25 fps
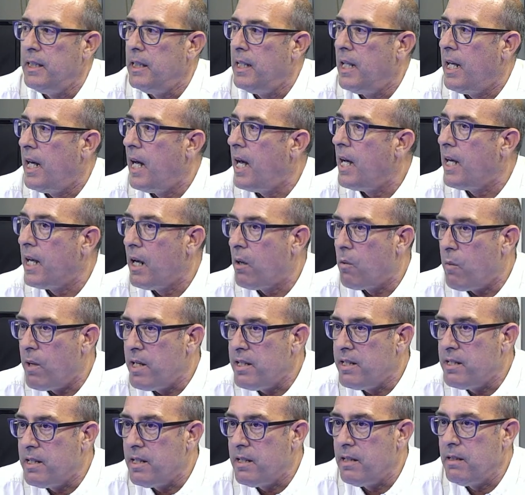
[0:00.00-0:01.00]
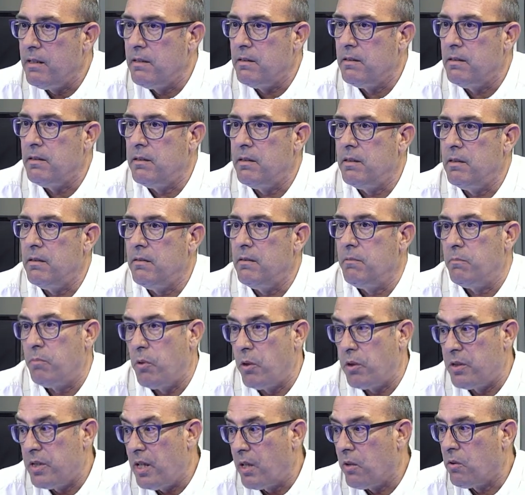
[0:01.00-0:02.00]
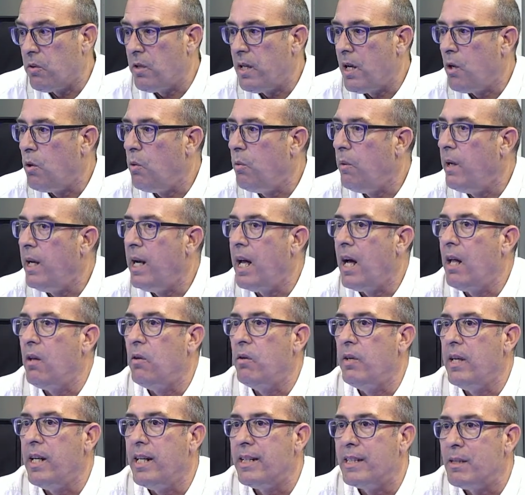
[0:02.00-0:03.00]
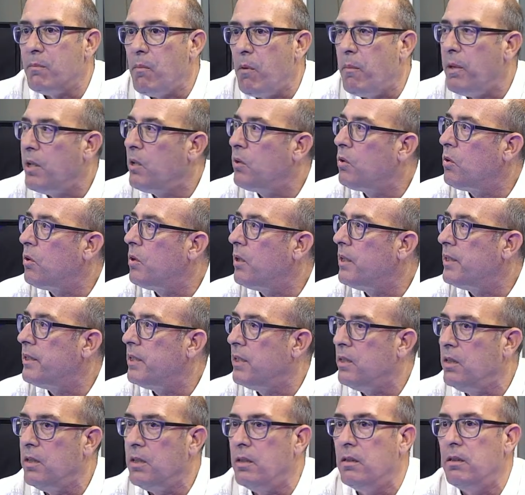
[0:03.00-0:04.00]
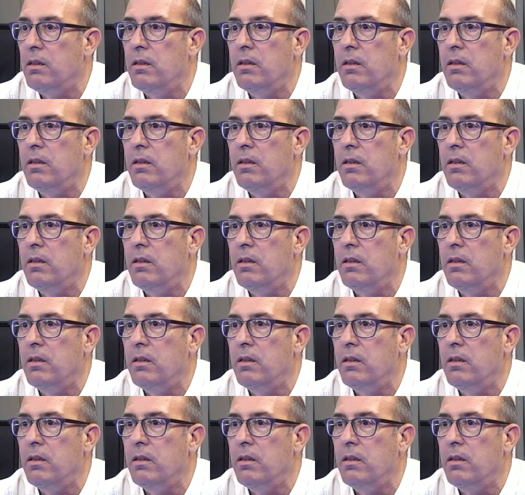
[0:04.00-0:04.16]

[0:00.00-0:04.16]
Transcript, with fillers: Ángel Guanche, por cierto ya jubilado y en ese momento decidió,